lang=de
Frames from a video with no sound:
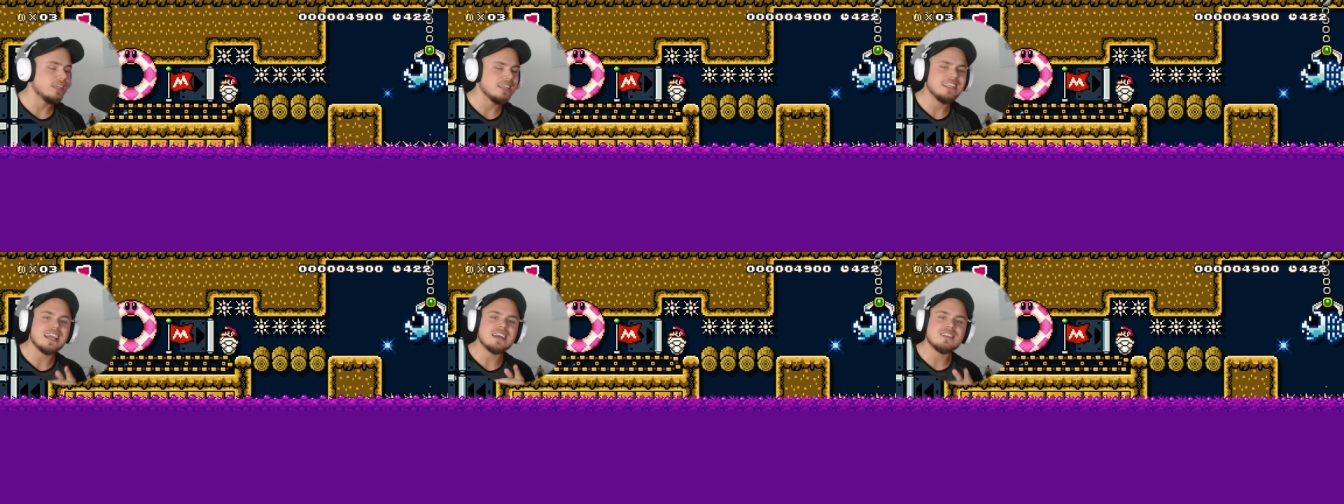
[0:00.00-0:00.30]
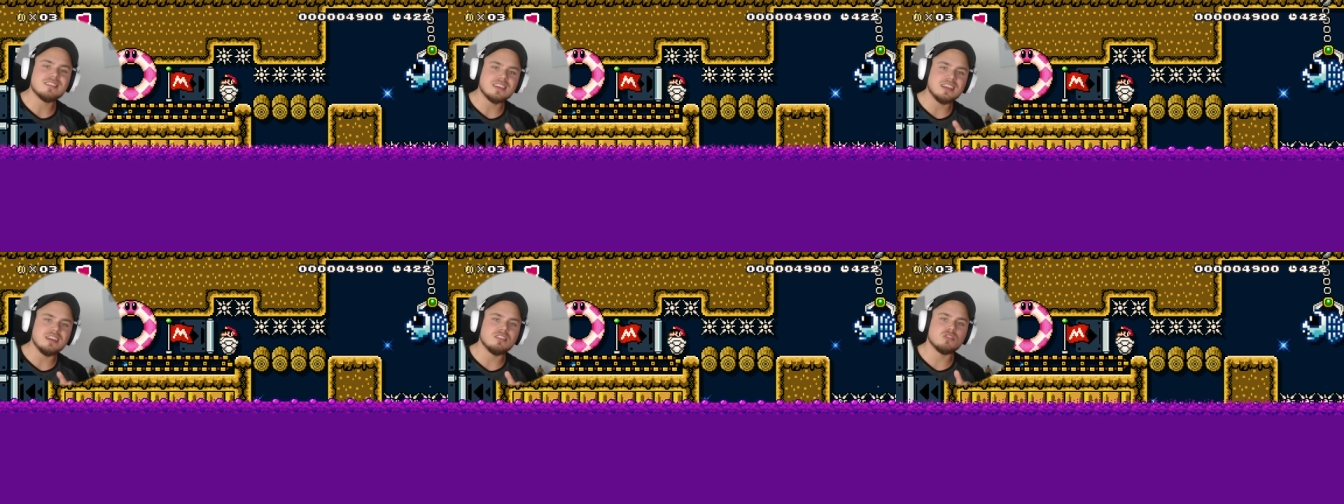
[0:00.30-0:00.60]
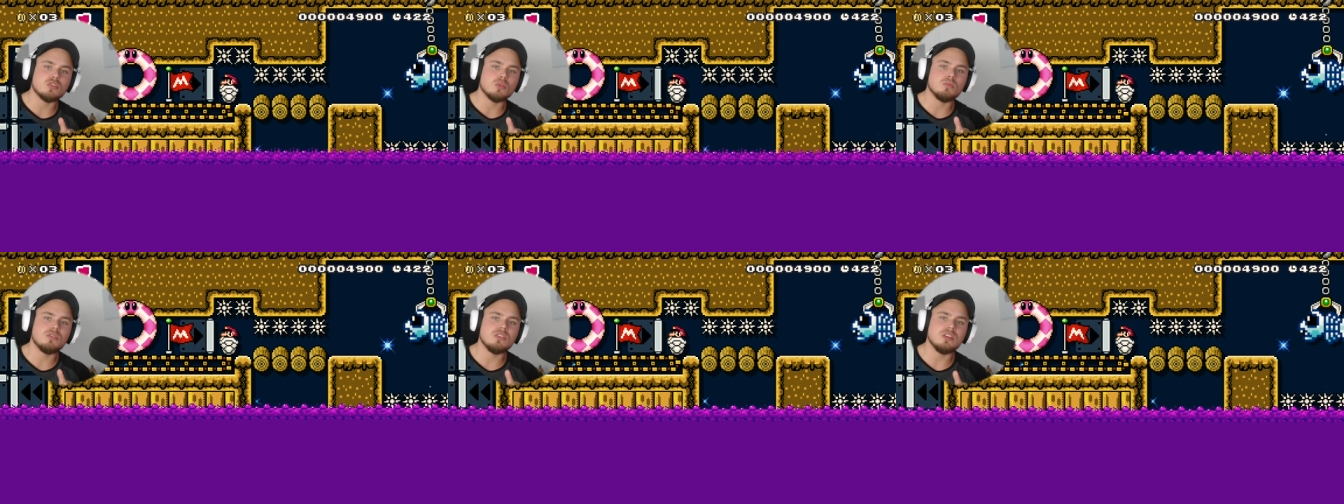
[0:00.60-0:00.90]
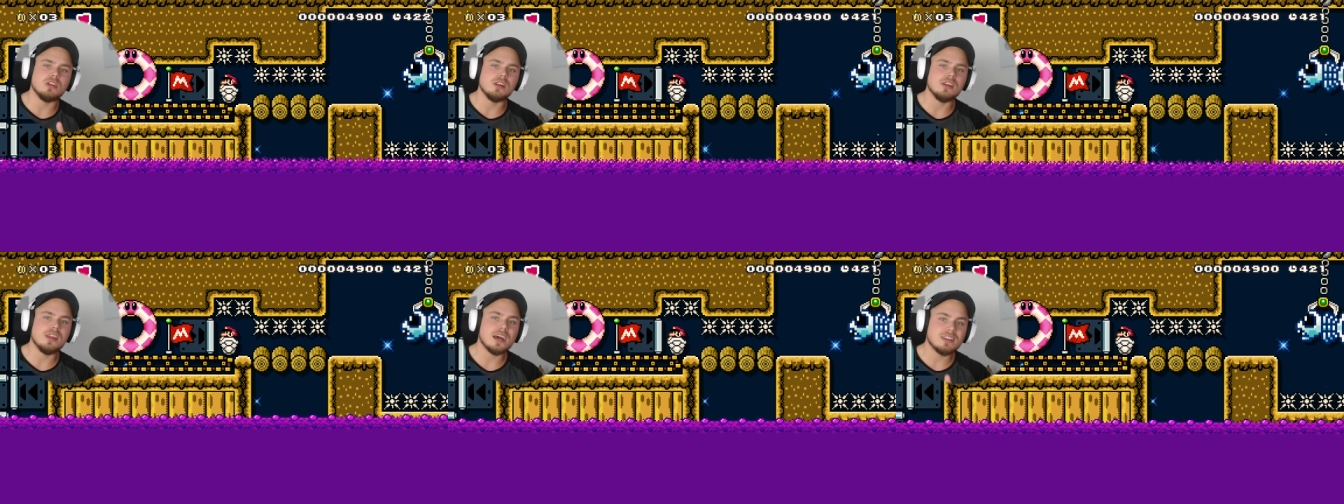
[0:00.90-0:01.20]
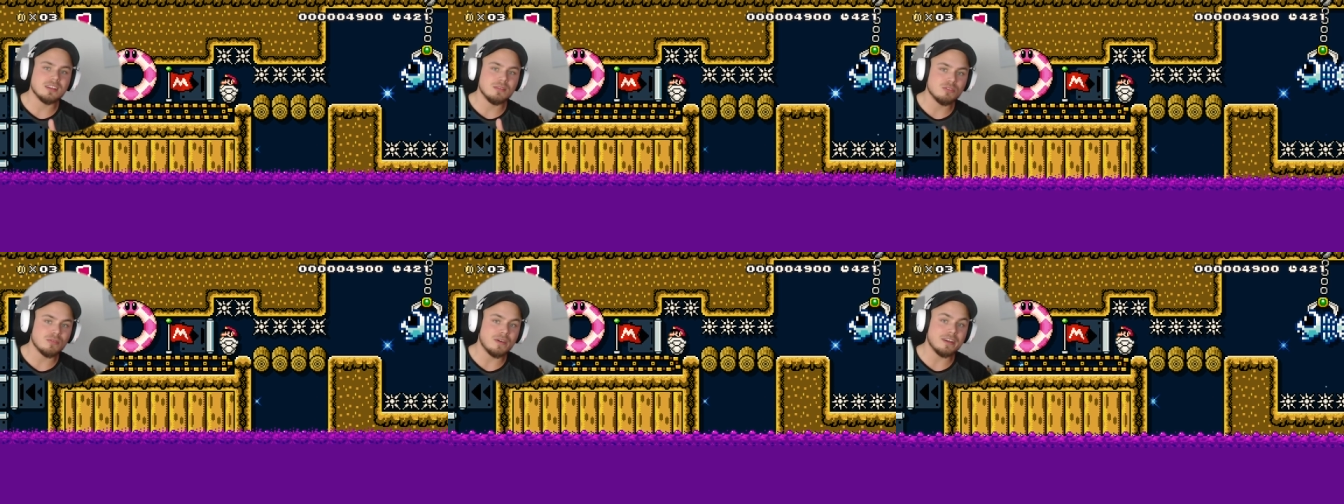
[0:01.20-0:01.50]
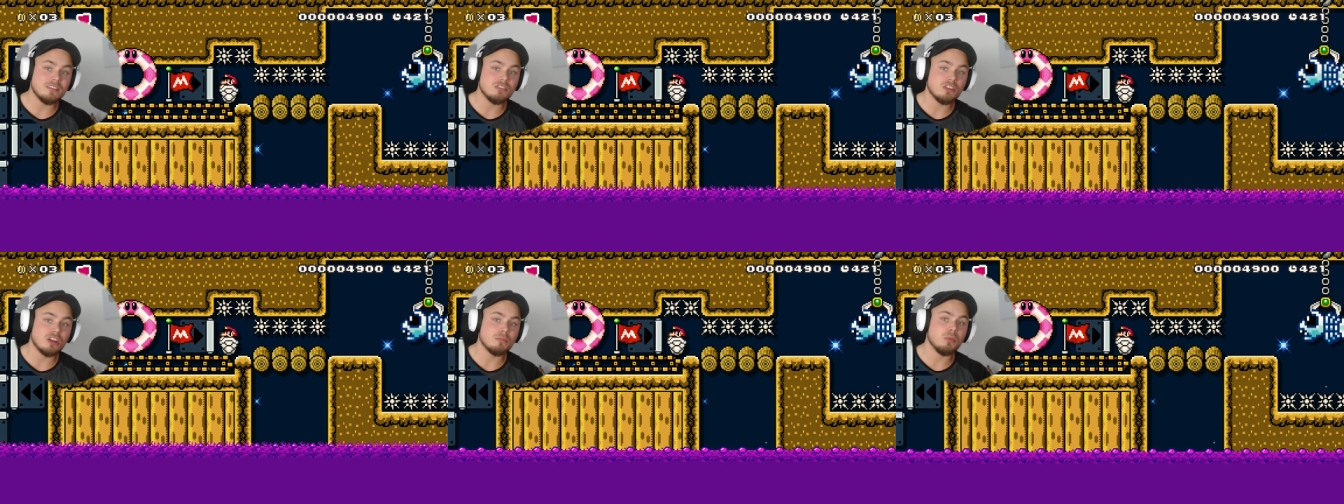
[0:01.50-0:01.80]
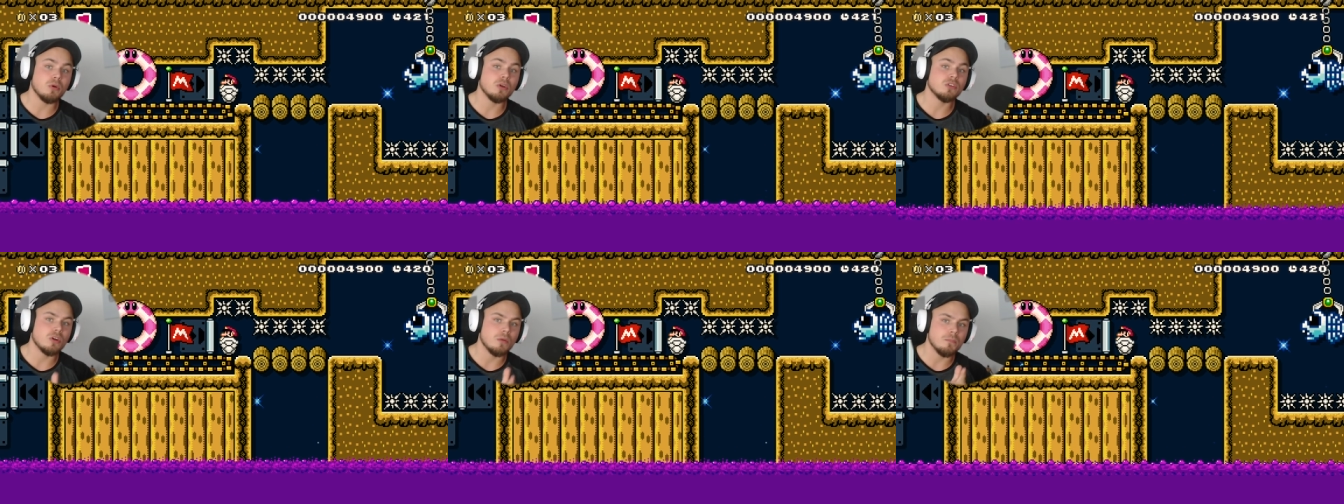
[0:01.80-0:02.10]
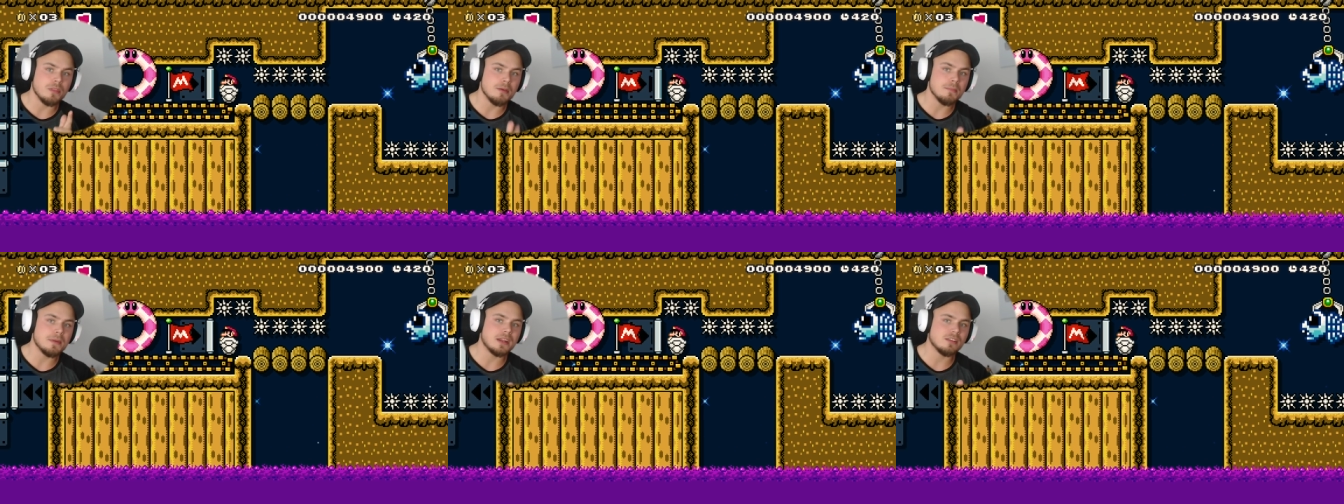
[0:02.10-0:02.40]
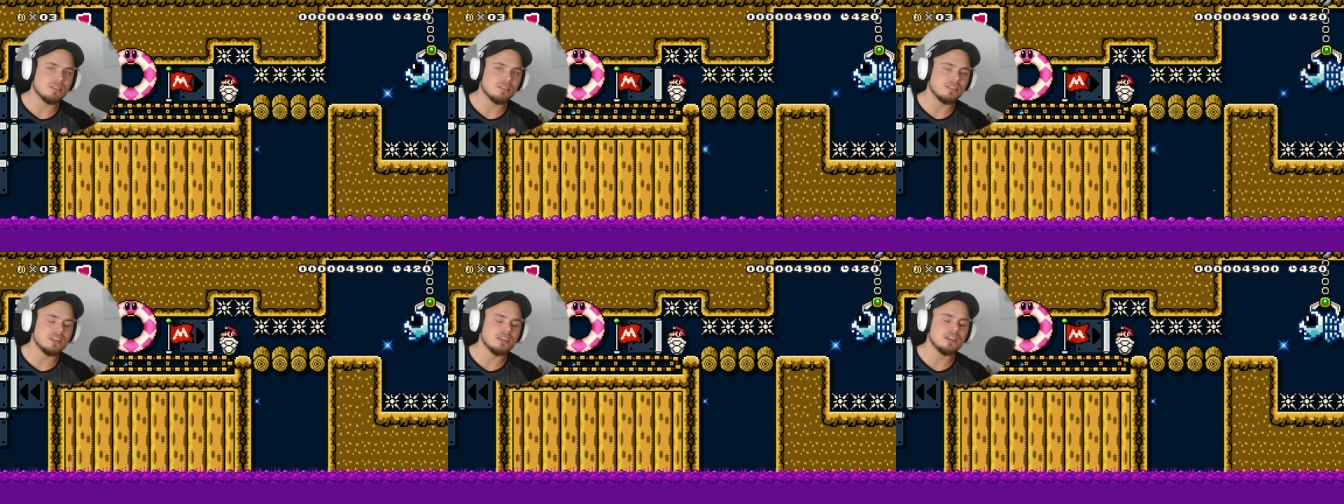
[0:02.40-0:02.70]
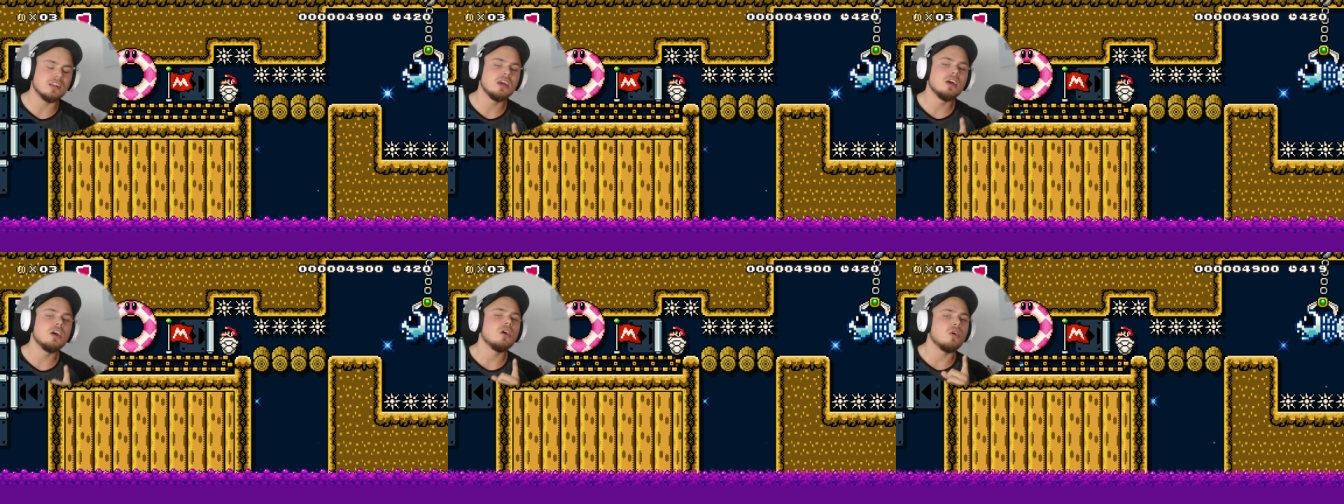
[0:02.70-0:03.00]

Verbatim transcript: Jetzt geht's zum Ziel. Nach dem zweiten Checkpoint kommt immer das Ziel